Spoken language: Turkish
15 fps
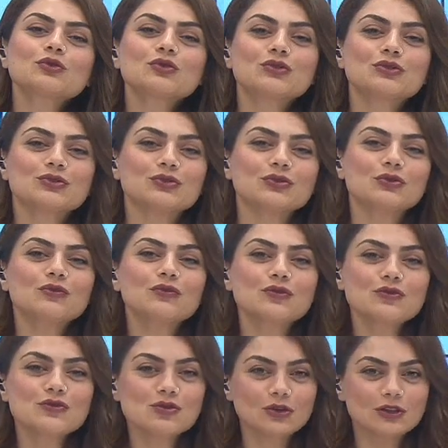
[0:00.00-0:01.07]
Burdur'un
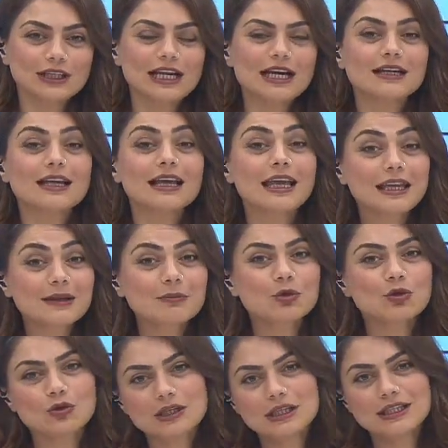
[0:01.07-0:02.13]
nüfus olarak en
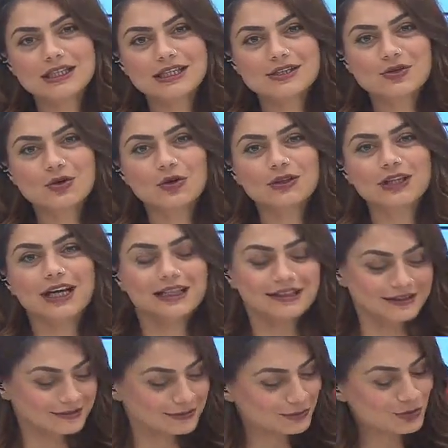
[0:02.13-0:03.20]
büyük ilçesi
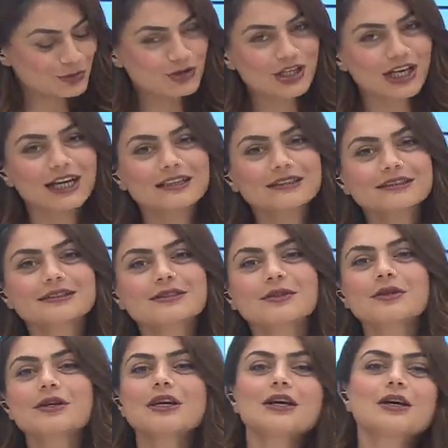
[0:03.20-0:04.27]
olan Bucağın
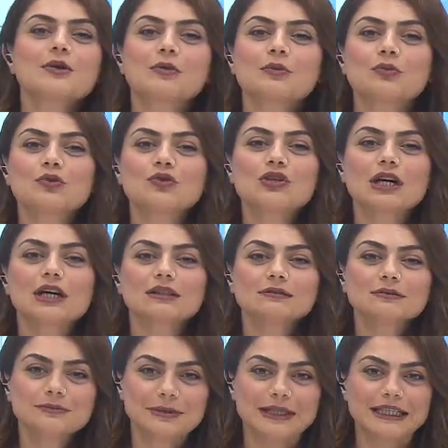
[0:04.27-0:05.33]

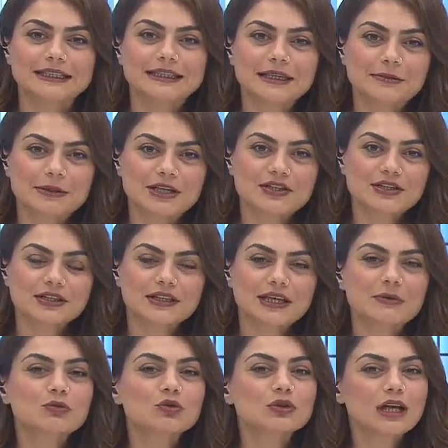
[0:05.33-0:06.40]
Bucağın Belediye Başkanı
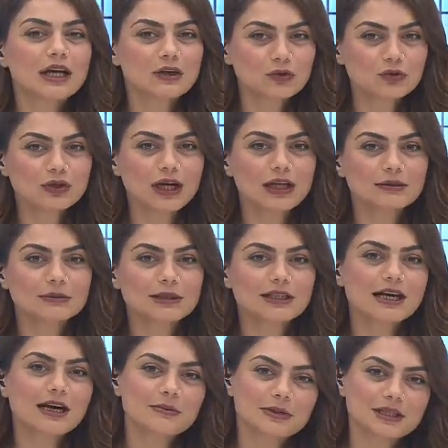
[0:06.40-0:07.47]
Emrullah Ünal
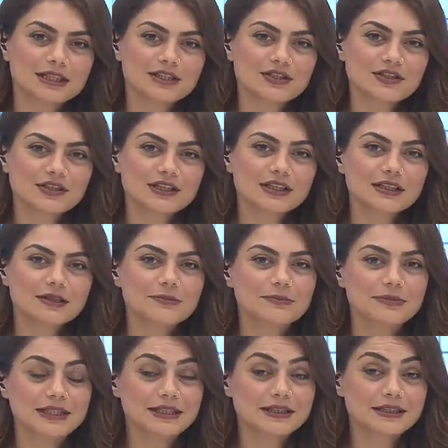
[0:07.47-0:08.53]
makam aracına
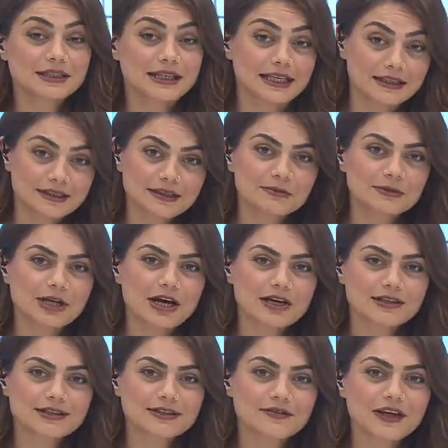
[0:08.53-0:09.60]
bir kenara
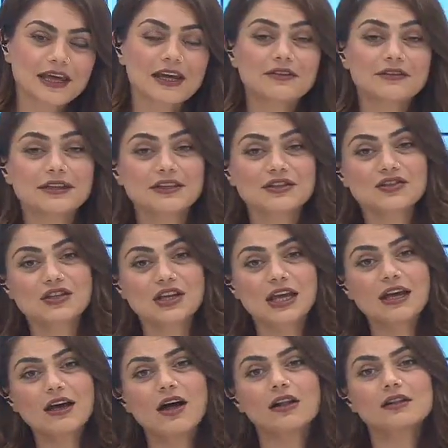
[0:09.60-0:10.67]
bıraktı ve evden
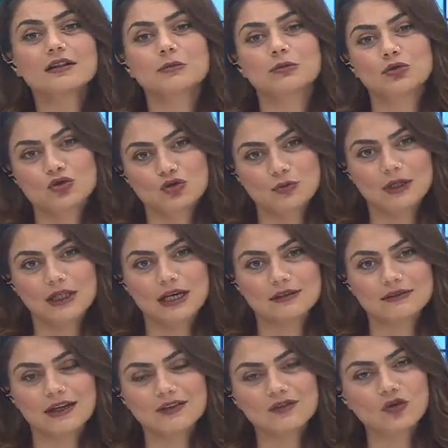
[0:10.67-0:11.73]
işe, halkla
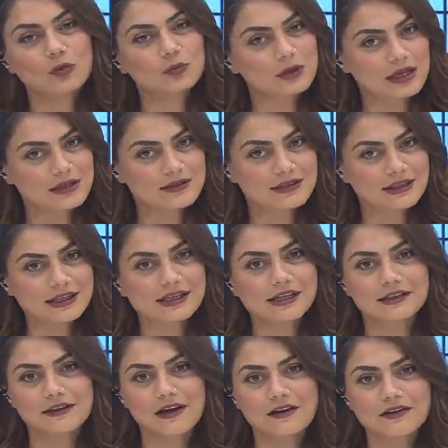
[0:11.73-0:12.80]
buluşmalardan toplantılara
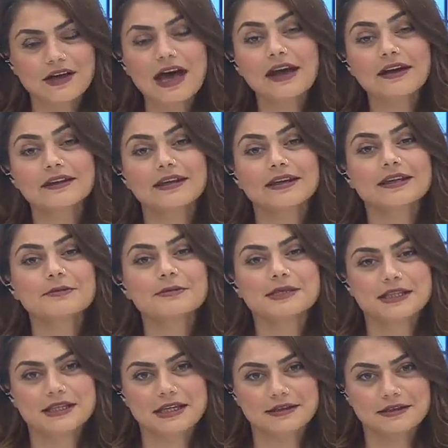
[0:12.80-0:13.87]
kadar her yere
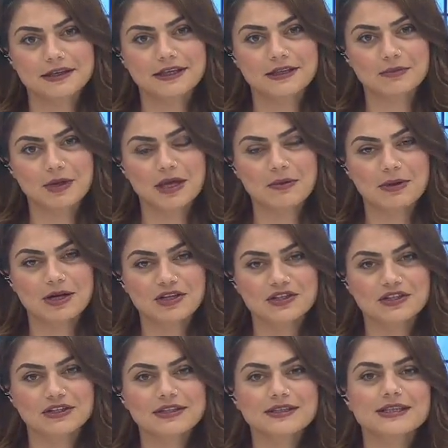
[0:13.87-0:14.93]
bisikletle gitmeye
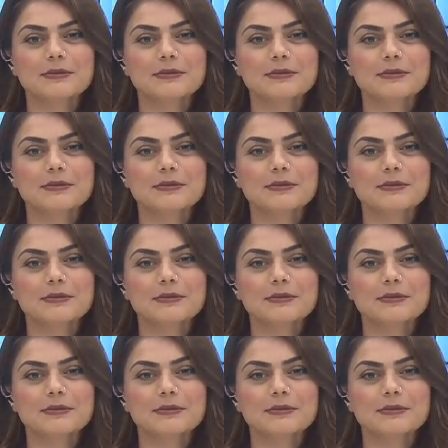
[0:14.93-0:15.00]
başladı.